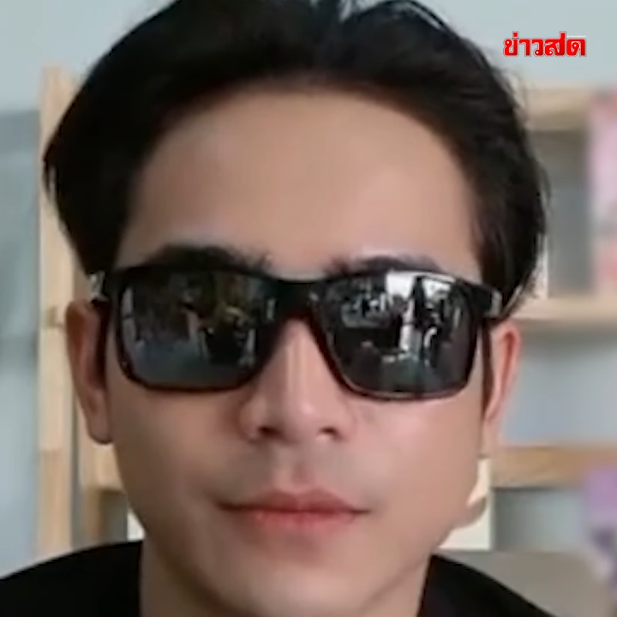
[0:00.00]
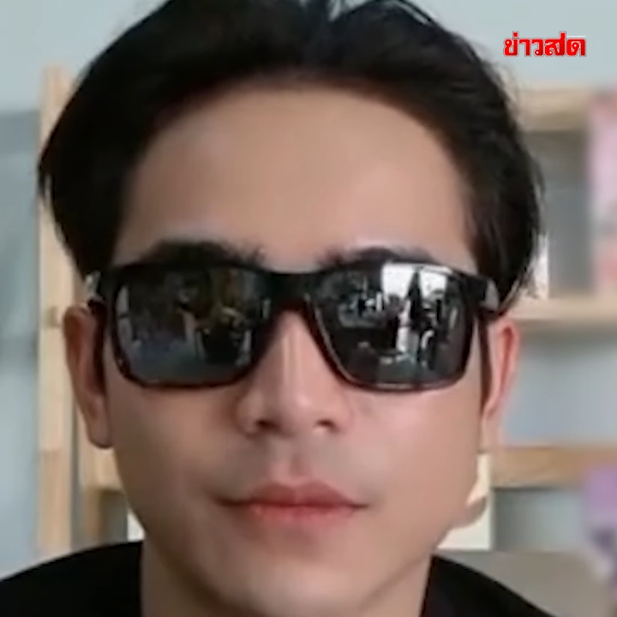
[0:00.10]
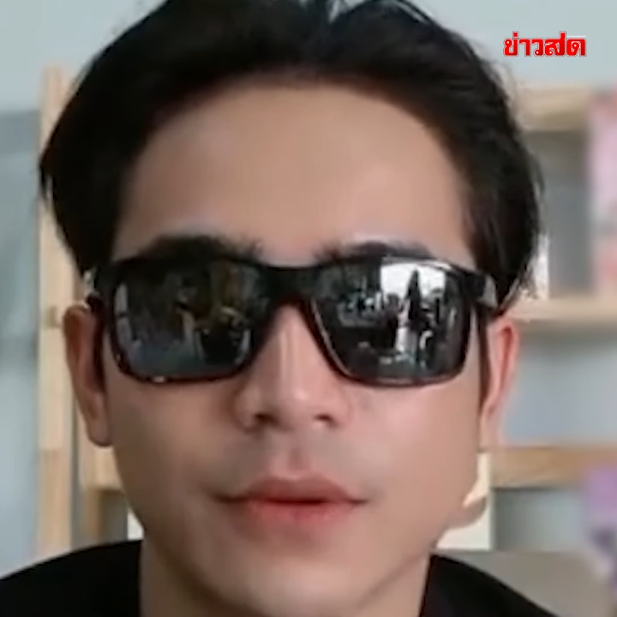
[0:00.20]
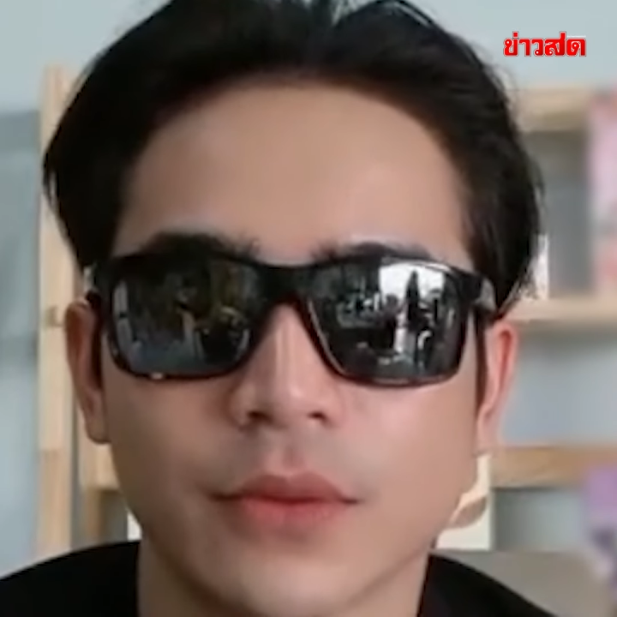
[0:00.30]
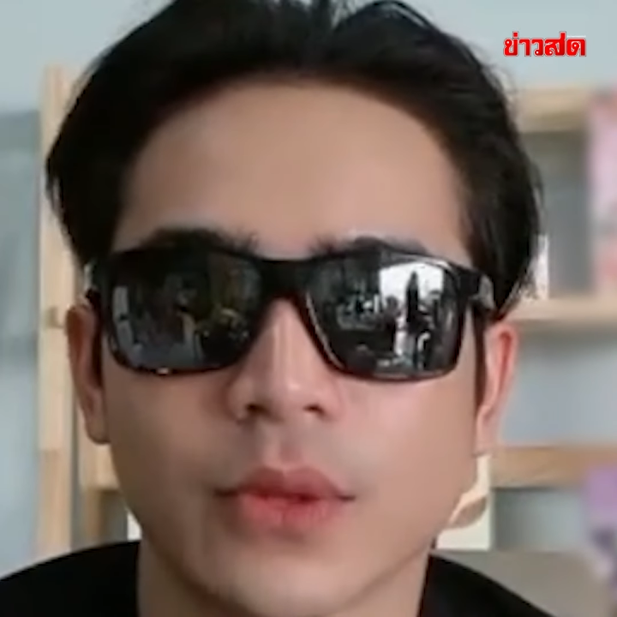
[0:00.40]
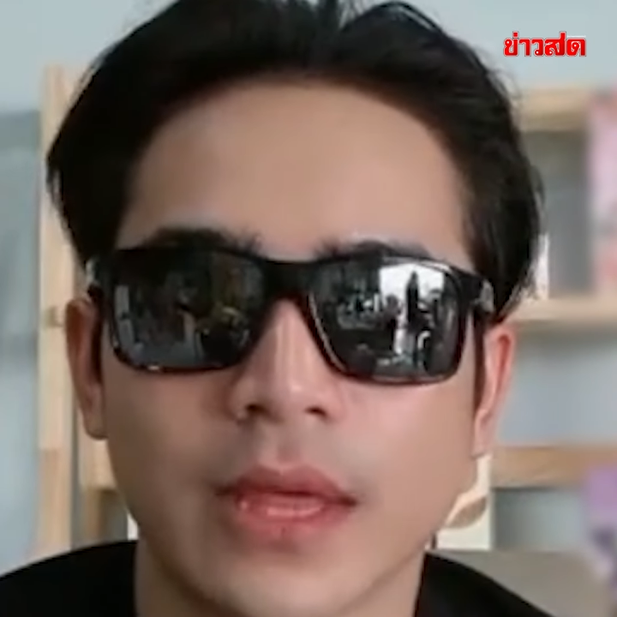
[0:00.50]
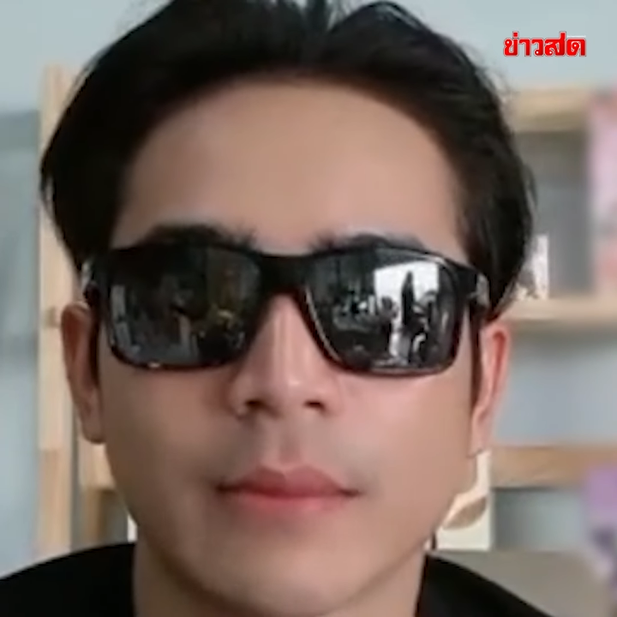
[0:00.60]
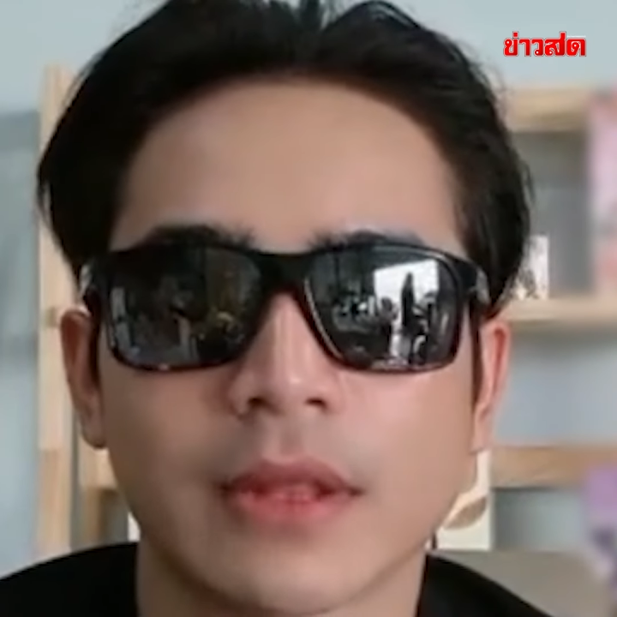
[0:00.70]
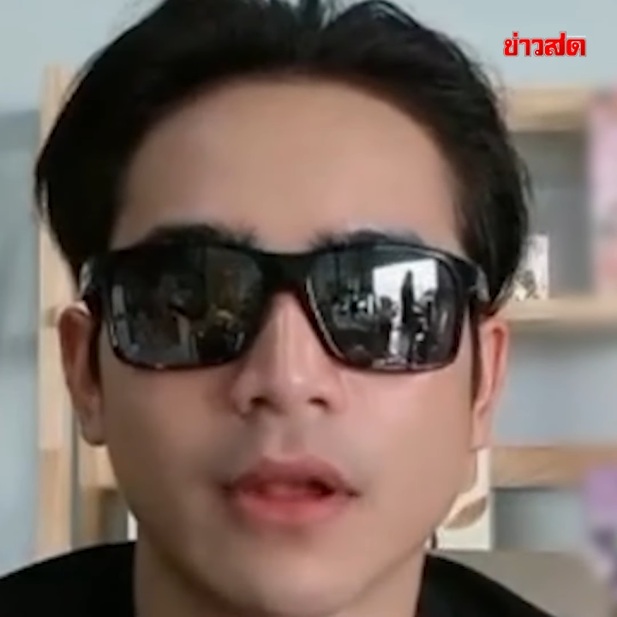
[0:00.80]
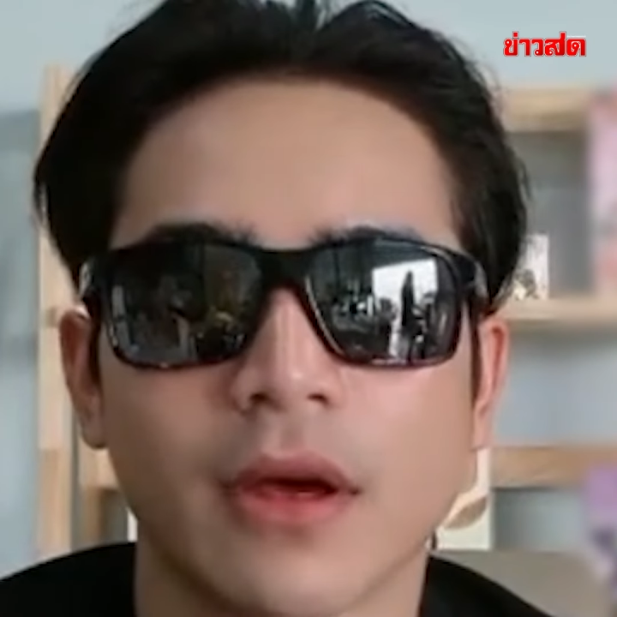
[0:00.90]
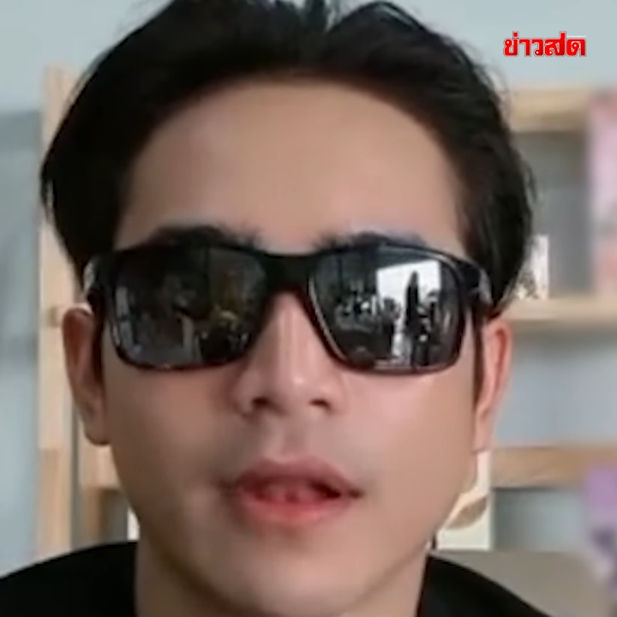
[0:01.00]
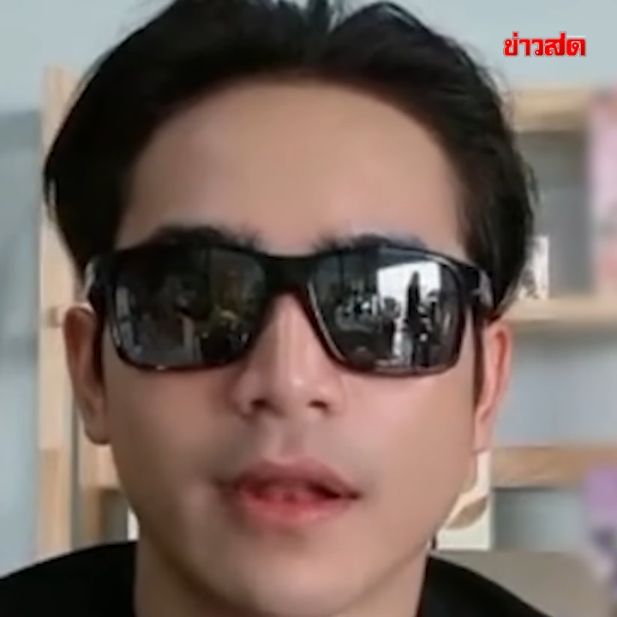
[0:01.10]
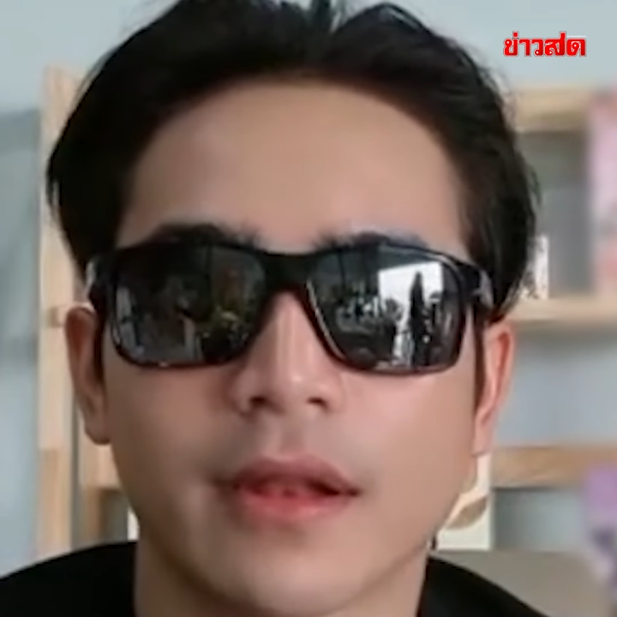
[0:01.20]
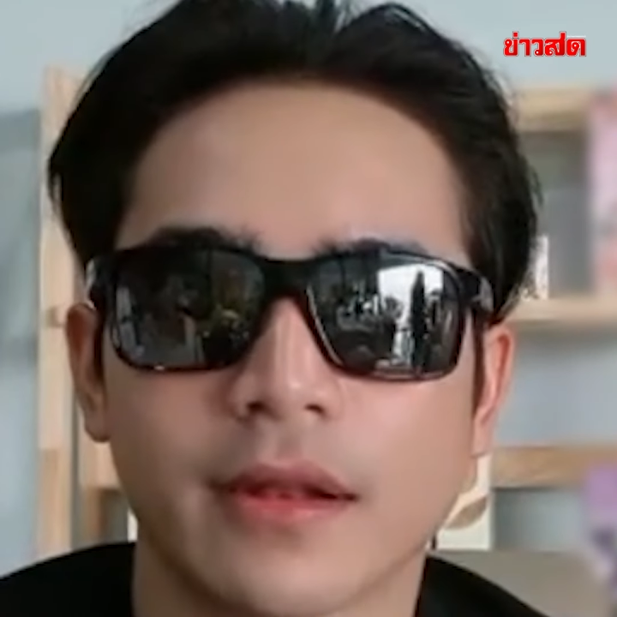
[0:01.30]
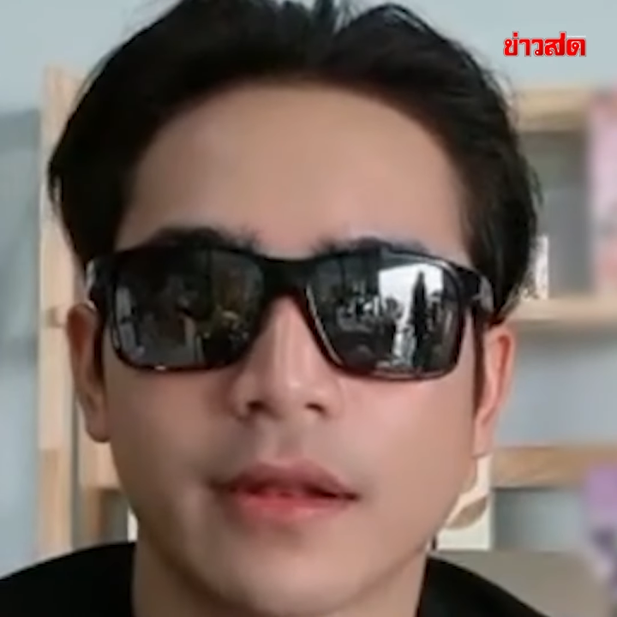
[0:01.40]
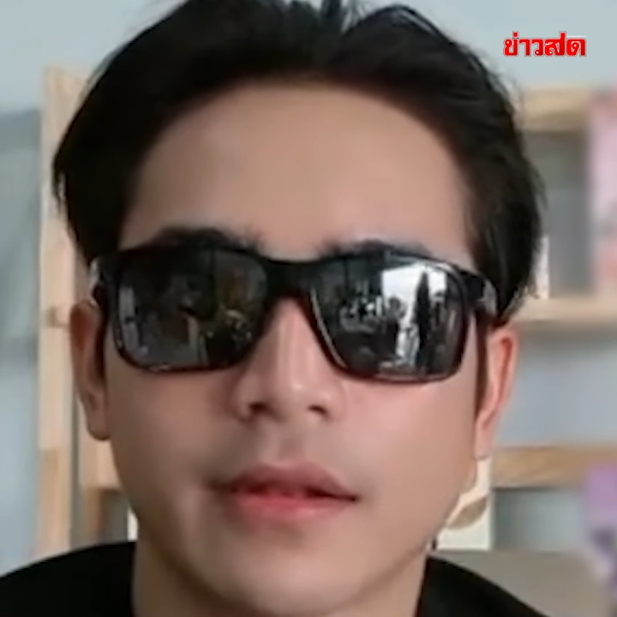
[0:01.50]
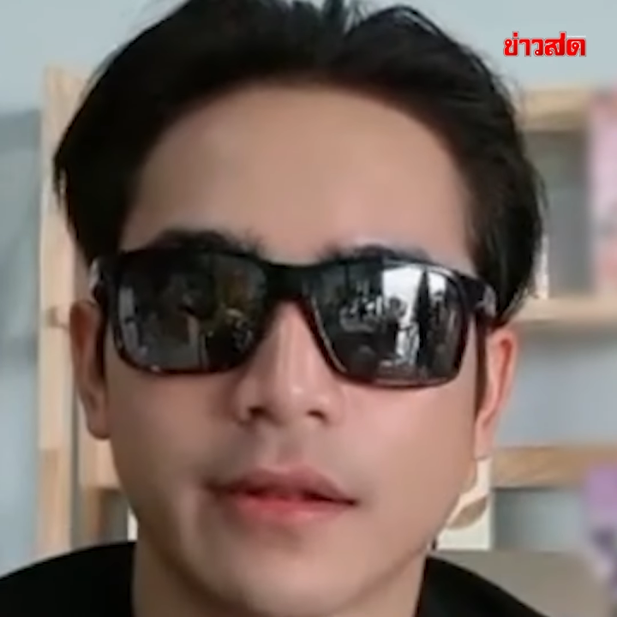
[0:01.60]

ลาที่ผมสู้ดูตัวเองมาตลอด